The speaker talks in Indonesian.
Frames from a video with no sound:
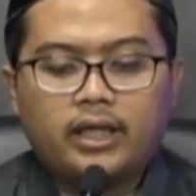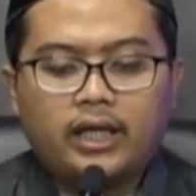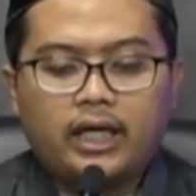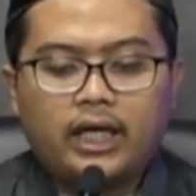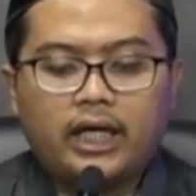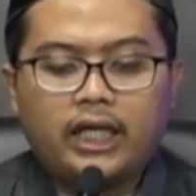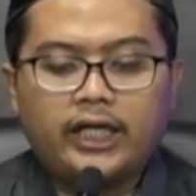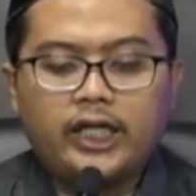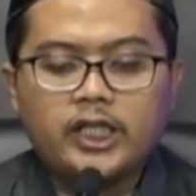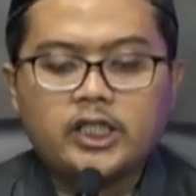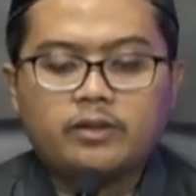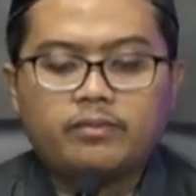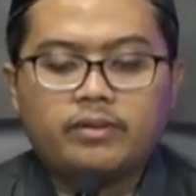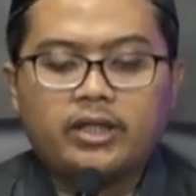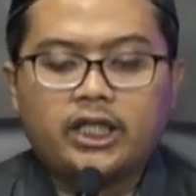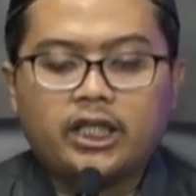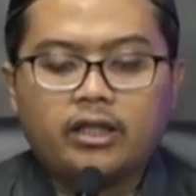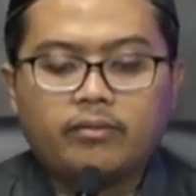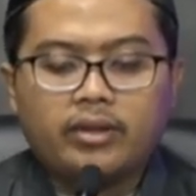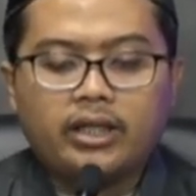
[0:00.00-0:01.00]
Hal ini
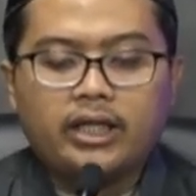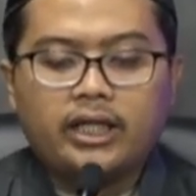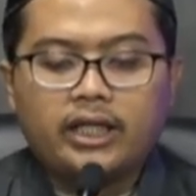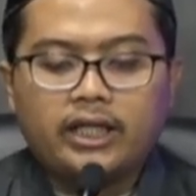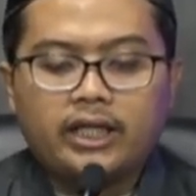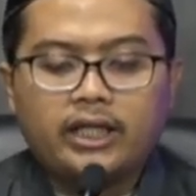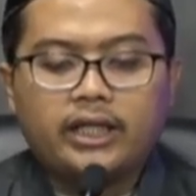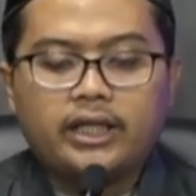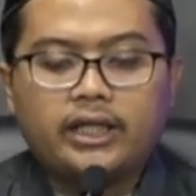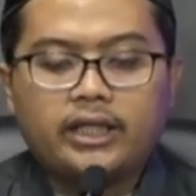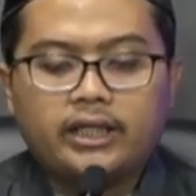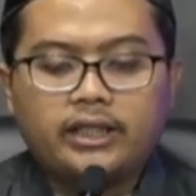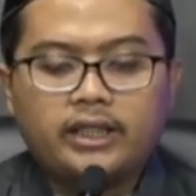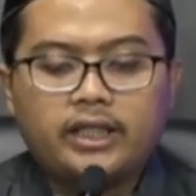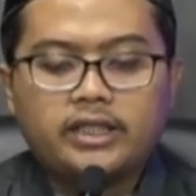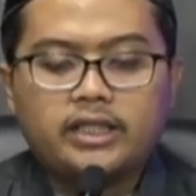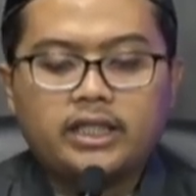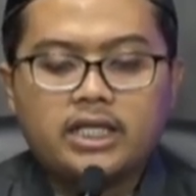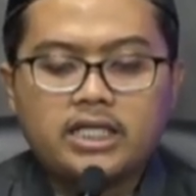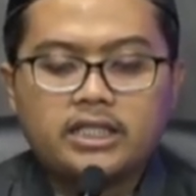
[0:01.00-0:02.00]
sebagaimana
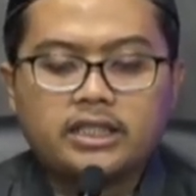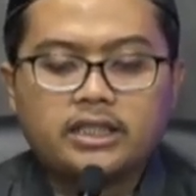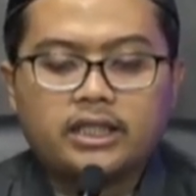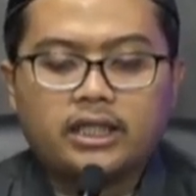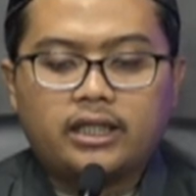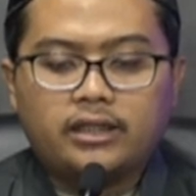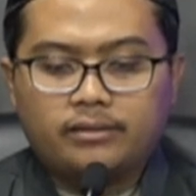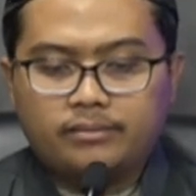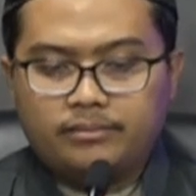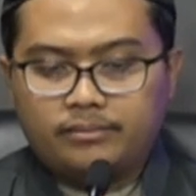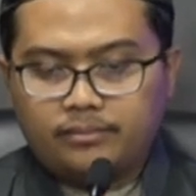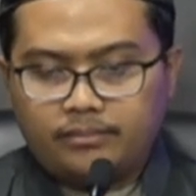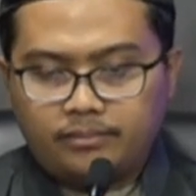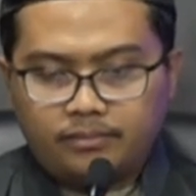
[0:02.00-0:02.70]
dijelaskan